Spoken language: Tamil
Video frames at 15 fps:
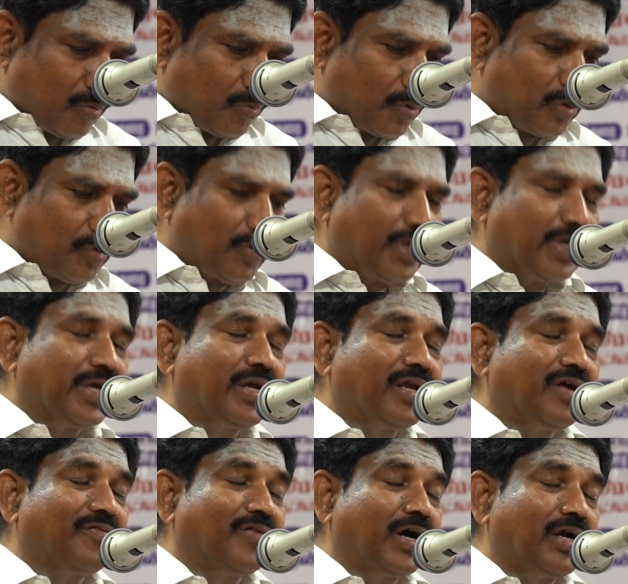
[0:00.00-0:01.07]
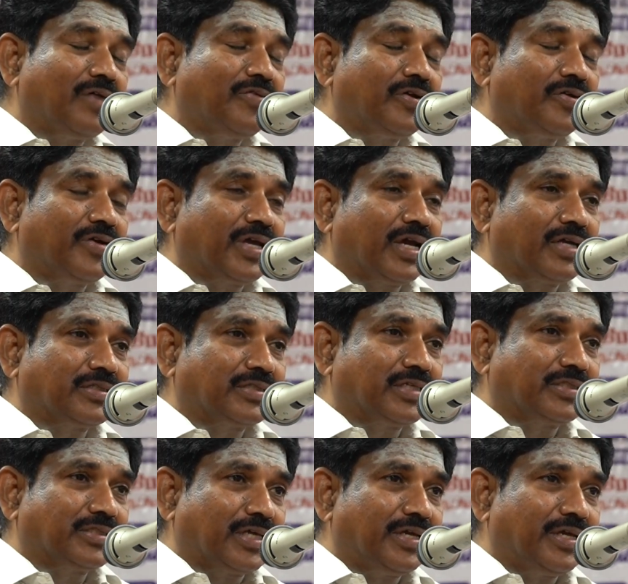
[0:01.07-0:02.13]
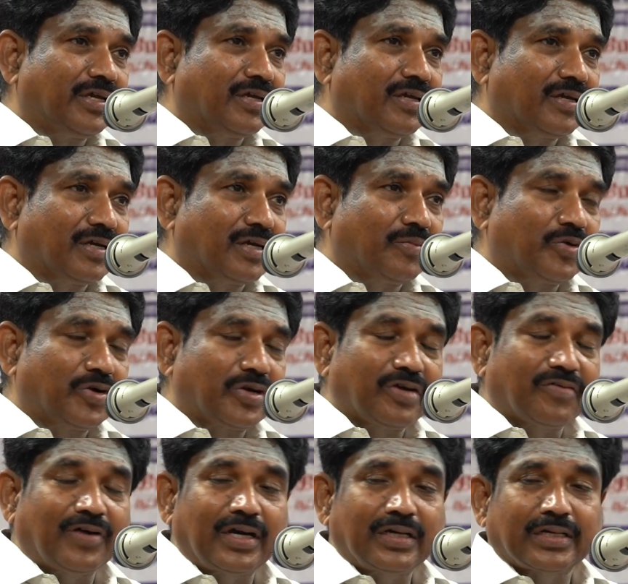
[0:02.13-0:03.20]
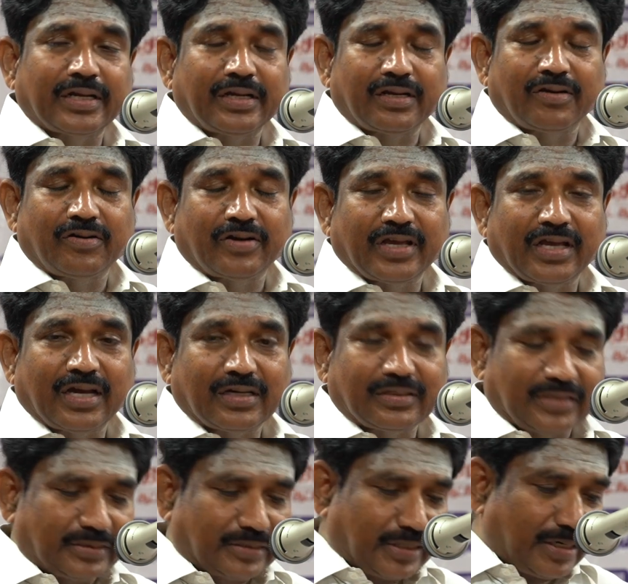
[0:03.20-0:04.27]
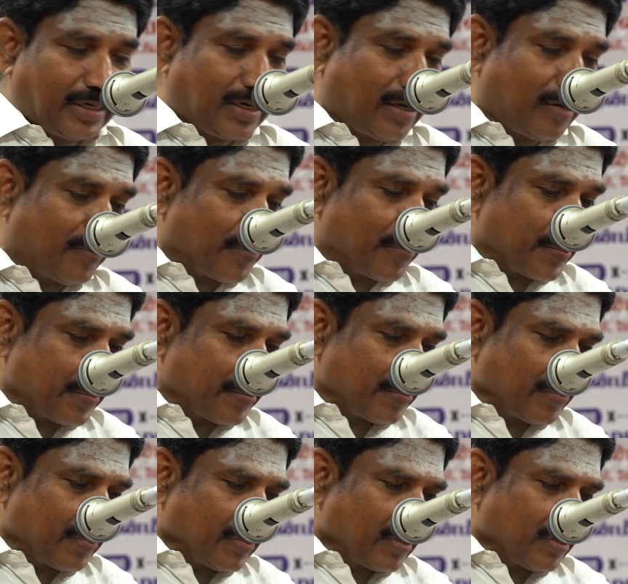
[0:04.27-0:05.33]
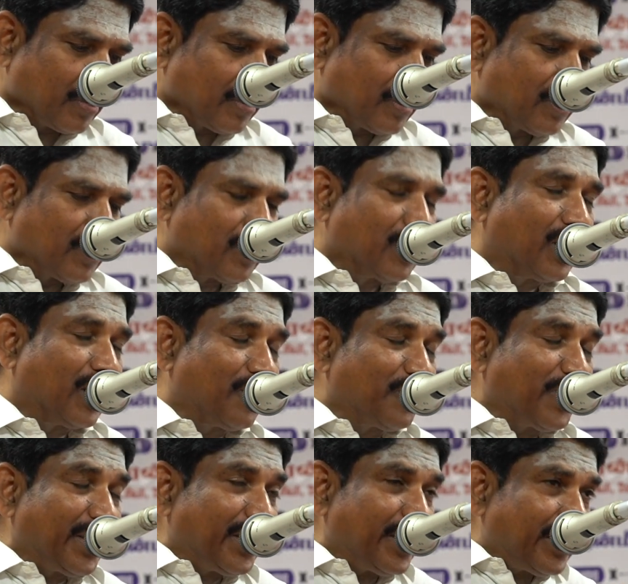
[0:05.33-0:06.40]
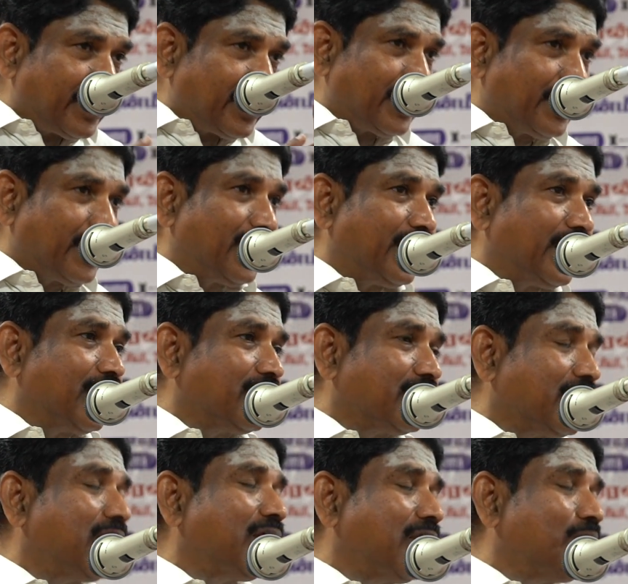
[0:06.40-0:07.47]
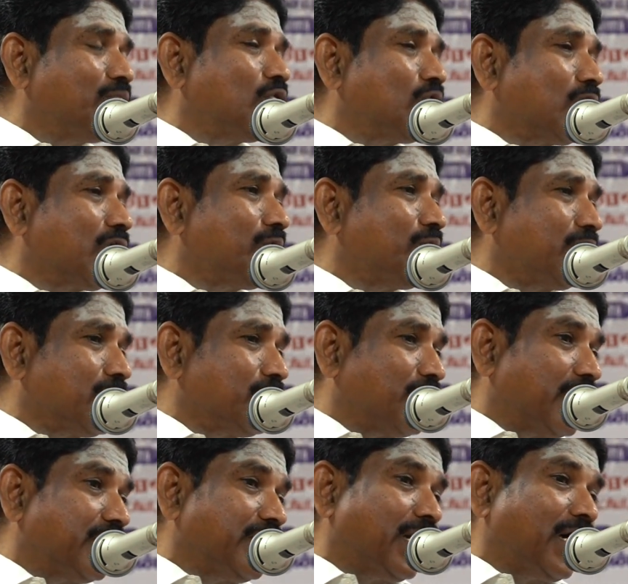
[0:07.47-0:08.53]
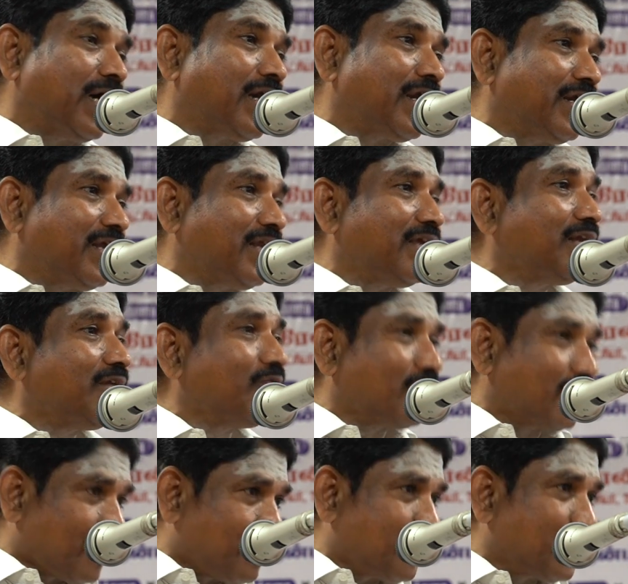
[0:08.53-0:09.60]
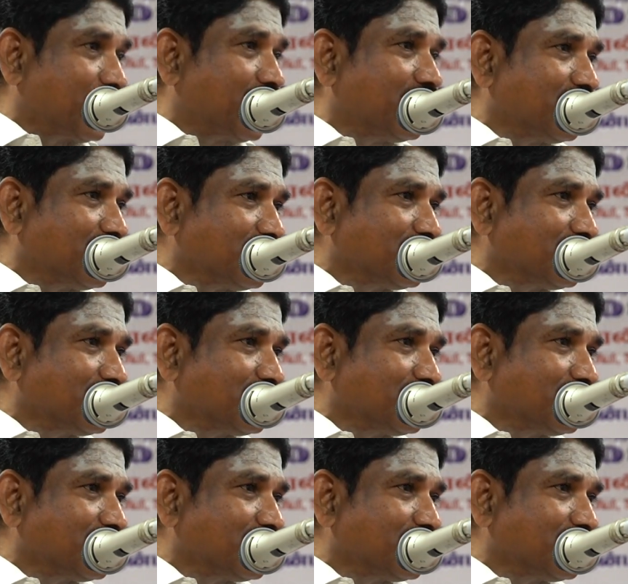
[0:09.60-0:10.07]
பொதுவாக ஏன்னா வாழ்வினுடைய அர்த்தத்தை நம்முடைய வாழ்க்கையினுடைய அர்த்தத்தை எல்லாம் அமைதி நிலையில்தான் நாம் உணர முடியும் அதிகார நிலையில் உணர முடியாது